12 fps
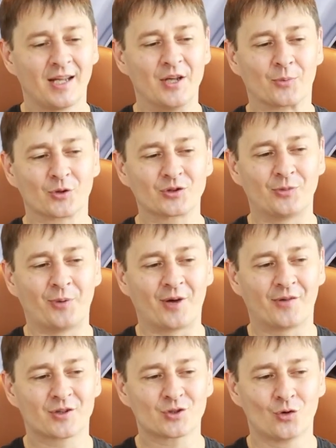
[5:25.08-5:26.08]
и просто
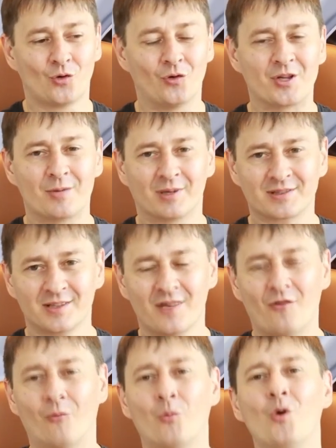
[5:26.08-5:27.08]
перефасовывал эти масла
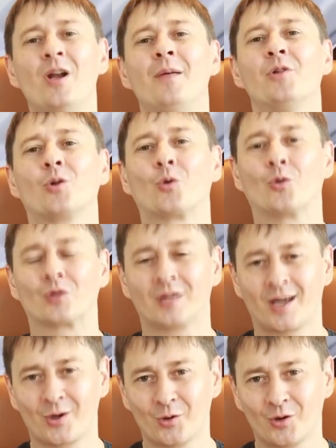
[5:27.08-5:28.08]
в более мелкую
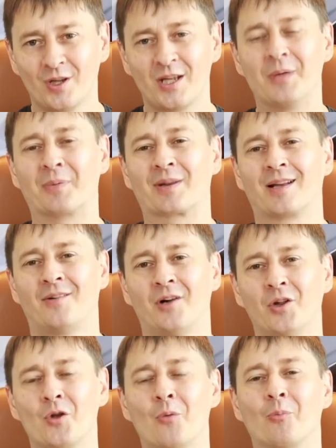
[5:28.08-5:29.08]
тару и
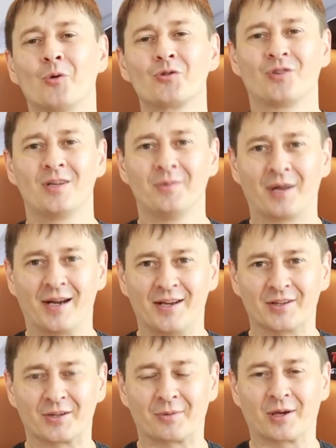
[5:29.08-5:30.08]
продавал ее по своим
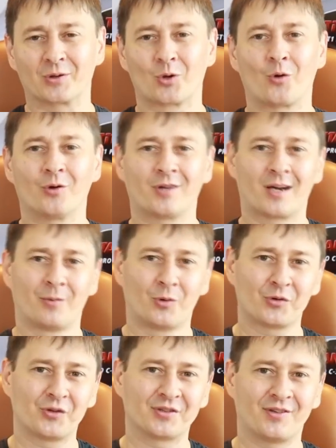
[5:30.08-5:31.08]
клиентам, которых он
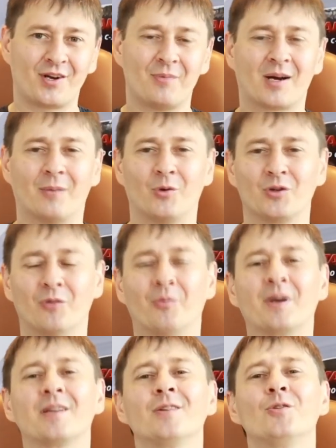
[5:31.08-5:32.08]
наработал за время работы в
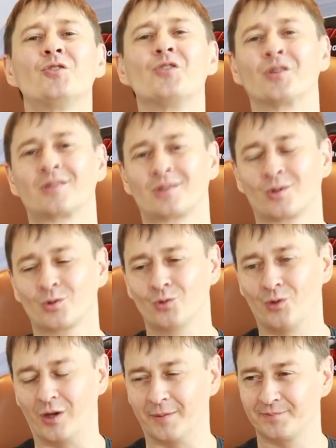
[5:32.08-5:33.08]
предыдущей
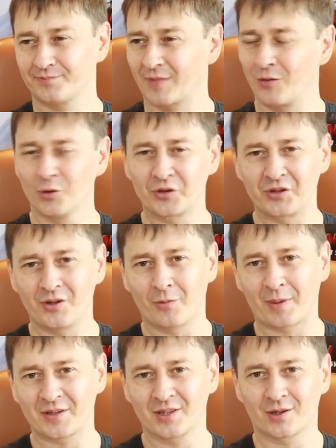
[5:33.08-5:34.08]
структуре.
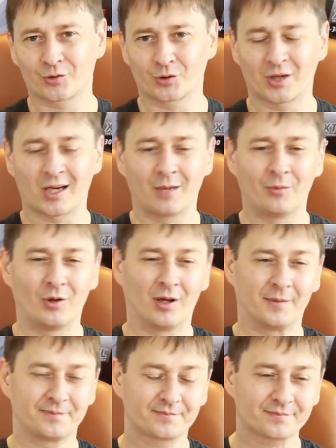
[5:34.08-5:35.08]
99% что так и было.